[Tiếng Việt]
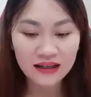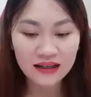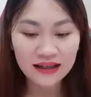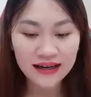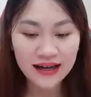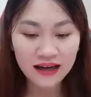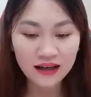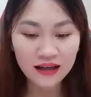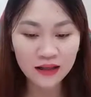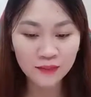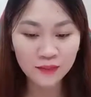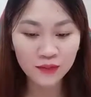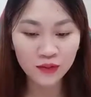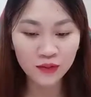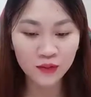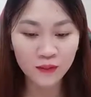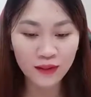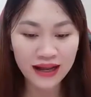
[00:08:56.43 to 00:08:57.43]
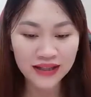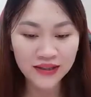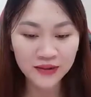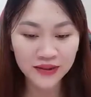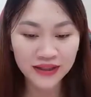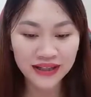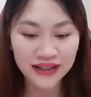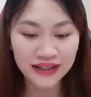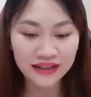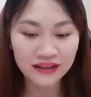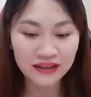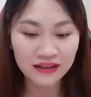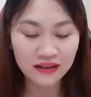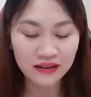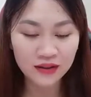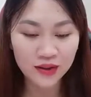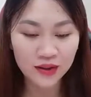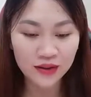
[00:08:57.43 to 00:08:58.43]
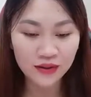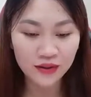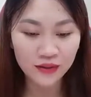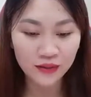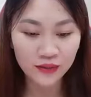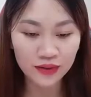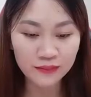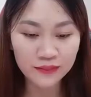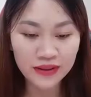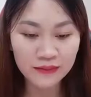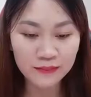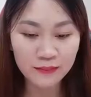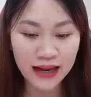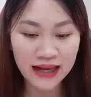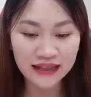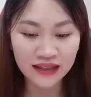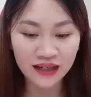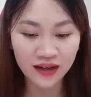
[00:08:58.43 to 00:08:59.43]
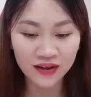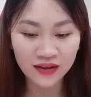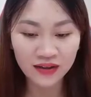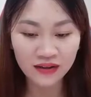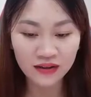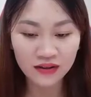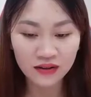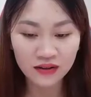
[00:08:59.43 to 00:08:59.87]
Lại đang hấp khổ qua nhồi thịt. Nguyễn miền man nói.